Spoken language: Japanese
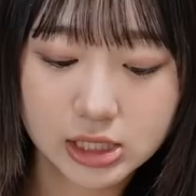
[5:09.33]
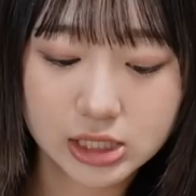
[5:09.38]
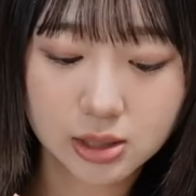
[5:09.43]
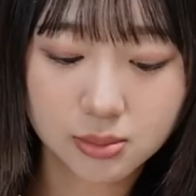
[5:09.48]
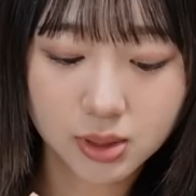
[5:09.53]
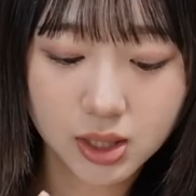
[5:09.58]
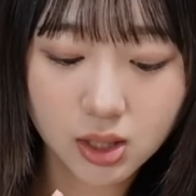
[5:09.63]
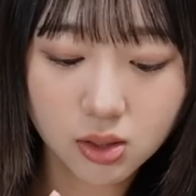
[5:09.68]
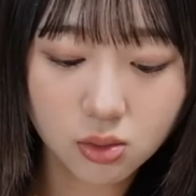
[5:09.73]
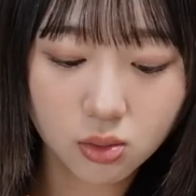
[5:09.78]
しか
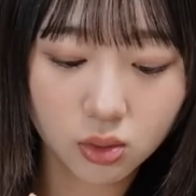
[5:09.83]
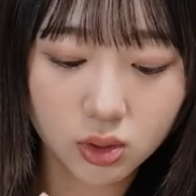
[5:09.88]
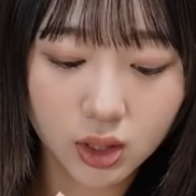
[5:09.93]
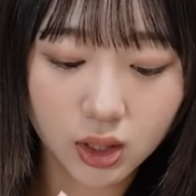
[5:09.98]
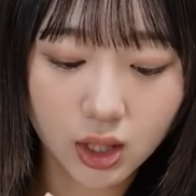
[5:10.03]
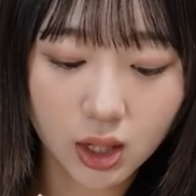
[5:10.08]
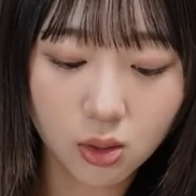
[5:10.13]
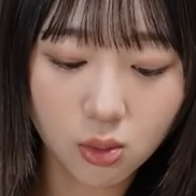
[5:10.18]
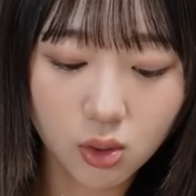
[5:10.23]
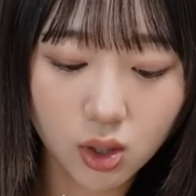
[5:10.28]
も結構ね
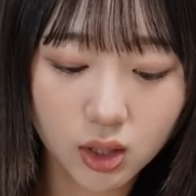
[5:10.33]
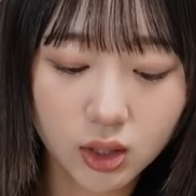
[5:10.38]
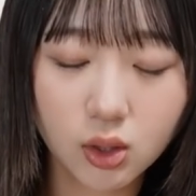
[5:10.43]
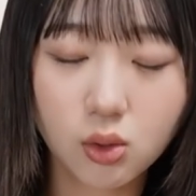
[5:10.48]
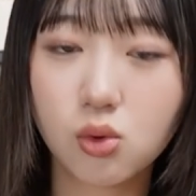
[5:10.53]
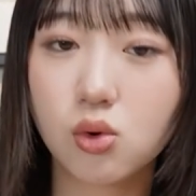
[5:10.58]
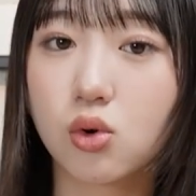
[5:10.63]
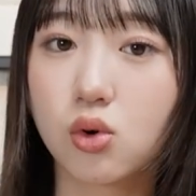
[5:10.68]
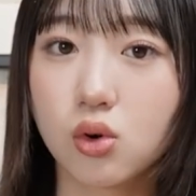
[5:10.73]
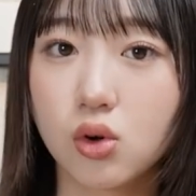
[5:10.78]
顔がね
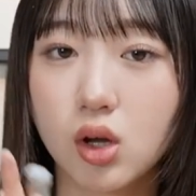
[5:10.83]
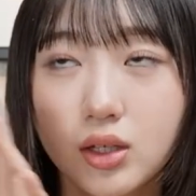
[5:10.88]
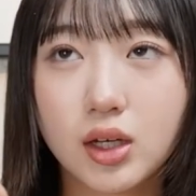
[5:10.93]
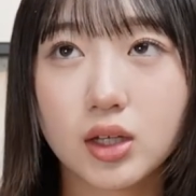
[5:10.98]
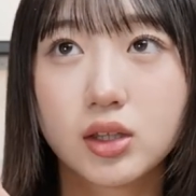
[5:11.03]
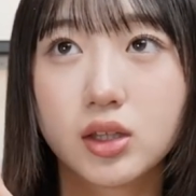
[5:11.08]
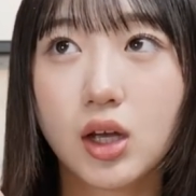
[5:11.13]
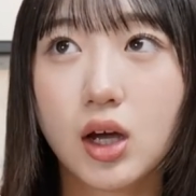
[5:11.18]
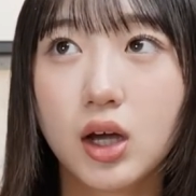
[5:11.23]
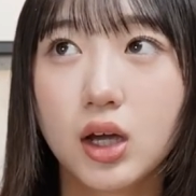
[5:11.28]
こう
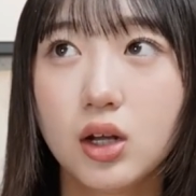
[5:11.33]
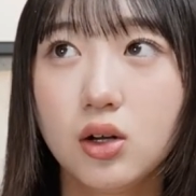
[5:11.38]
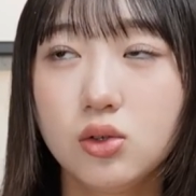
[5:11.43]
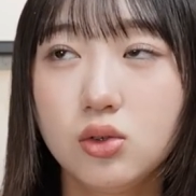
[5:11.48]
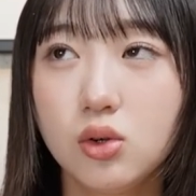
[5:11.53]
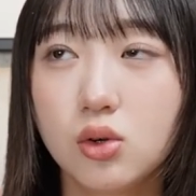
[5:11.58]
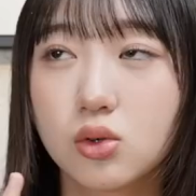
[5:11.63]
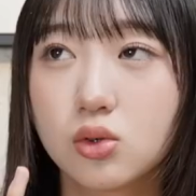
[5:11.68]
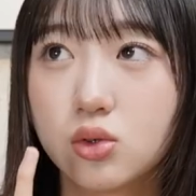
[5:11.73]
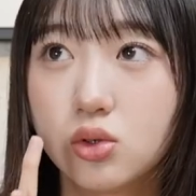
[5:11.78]
やってあげる
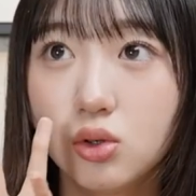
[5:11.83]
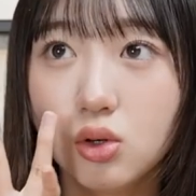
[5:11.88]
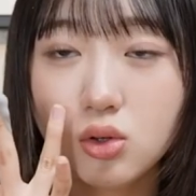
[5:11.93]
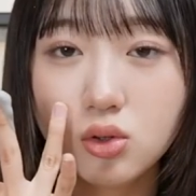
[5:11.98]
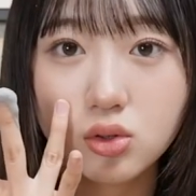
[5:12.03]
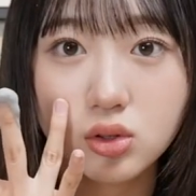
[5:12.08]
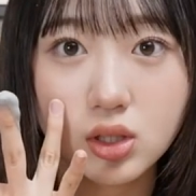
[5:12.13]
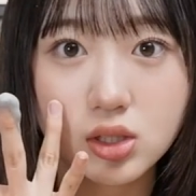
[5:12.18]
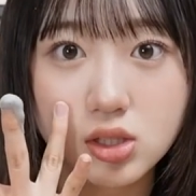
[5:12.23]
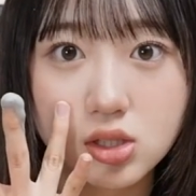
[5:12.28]
と黒
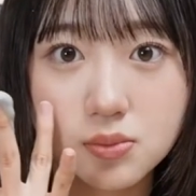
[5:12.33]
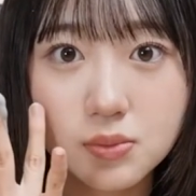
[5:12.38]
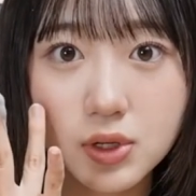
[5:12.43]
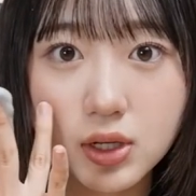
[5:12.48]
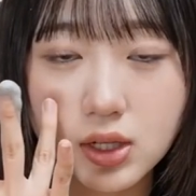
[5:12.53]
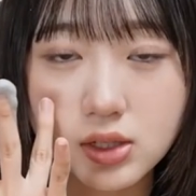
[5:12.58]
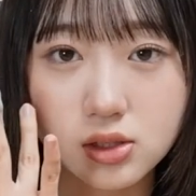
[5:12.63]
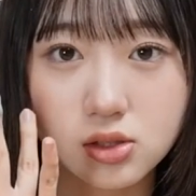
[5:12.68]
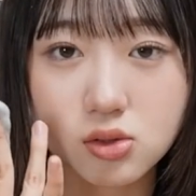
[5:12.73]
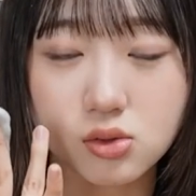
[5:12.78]
くね墨
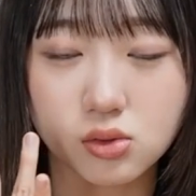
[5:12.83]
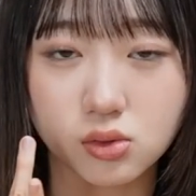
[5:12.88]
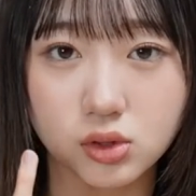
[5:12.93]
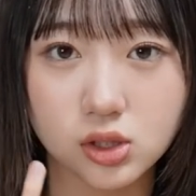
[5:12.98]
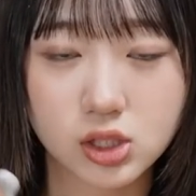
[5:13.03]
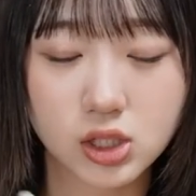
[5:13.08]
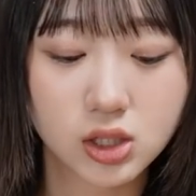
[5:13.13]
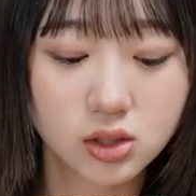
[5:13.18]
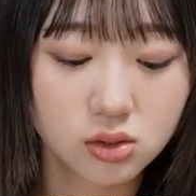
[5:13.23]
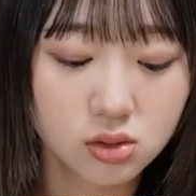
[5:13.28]
がつくの
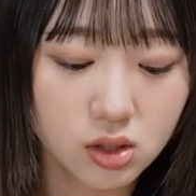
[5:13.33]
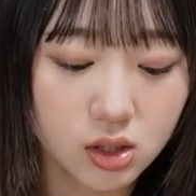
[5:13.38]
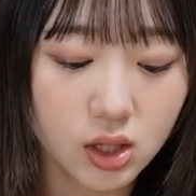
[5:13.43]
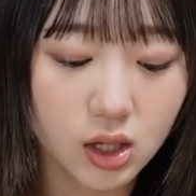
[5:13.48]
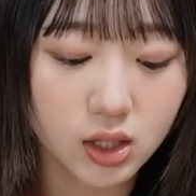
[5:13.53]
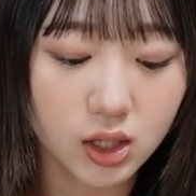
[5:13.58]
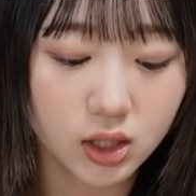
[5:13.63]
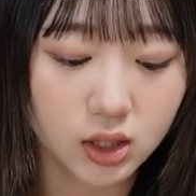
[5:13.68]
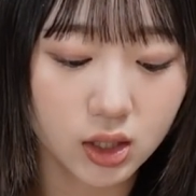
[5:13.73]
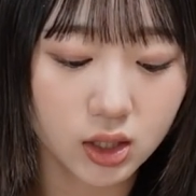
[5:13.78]
で、ちゃんとね
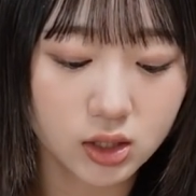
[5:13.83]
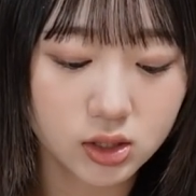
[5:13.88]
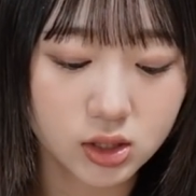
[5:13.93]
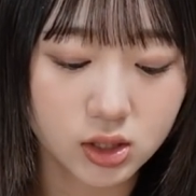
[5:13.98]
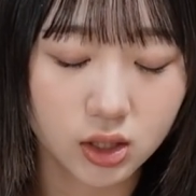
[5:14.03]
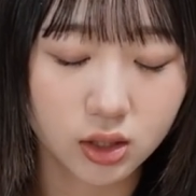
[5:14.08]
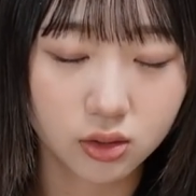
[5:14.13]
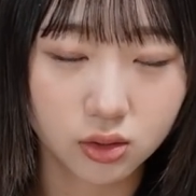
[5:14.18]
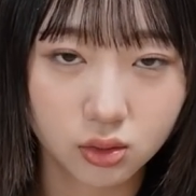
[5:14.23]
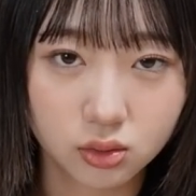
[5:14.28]
洗い流して
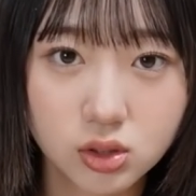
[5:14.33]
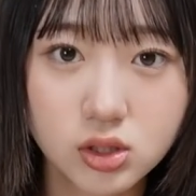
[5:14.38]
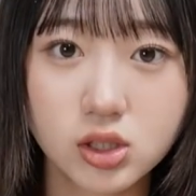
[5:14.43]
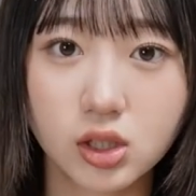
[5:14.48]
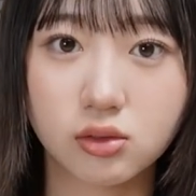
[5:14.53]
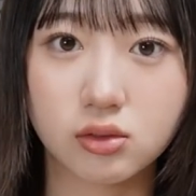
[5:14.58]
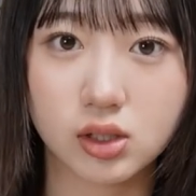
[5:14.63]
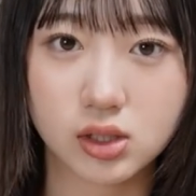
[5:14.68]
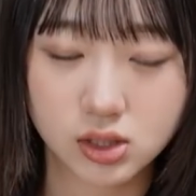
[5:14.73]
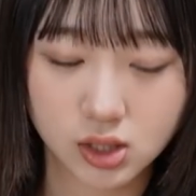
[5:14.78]
あげるようにし
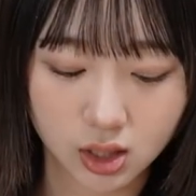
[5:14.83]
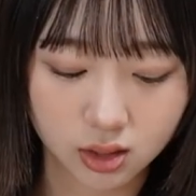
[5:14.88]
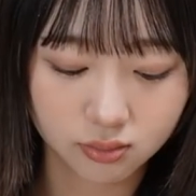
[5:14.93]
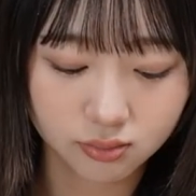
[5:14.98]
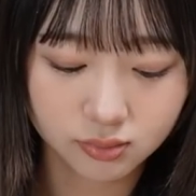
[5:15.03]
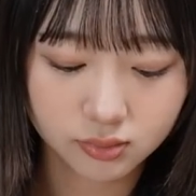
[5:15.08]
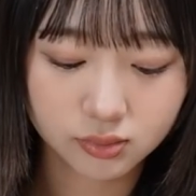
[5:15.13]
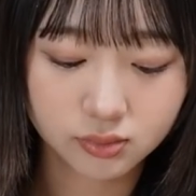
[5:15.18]
てください。